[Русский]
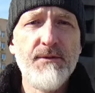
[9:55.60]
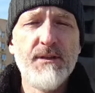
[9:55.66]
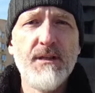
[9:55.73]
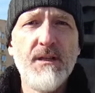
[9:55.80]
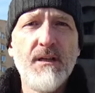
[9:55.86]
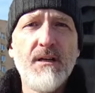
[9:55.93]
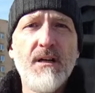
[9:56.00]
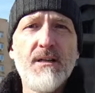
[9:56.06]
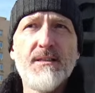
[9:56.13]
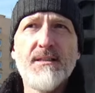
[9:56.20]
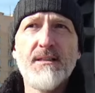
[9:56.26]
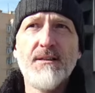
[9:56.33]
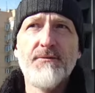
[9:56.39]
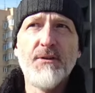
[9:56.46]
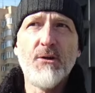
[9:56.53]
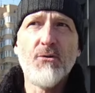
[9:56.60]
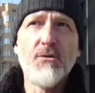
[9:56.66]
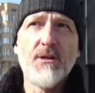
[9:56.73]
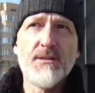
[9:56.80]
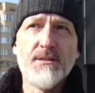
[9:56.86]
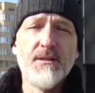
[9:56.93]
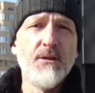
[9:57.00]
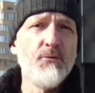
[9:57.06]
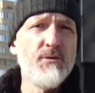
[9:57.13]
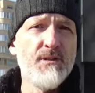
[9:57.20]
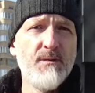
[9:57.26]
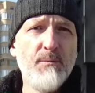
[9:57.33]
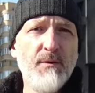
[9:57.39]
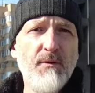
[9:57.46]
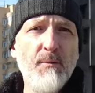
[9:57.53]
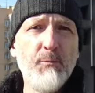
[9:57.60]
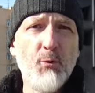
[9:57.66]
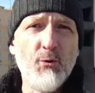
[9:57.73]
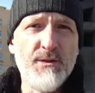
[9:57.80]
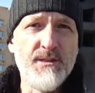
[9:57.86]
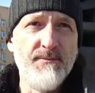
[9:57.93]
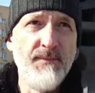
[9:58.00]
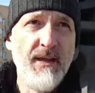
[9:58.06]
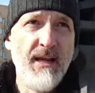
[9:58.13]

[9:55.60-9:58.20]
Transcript: в этой локации, второй раз задаю себе вопрос,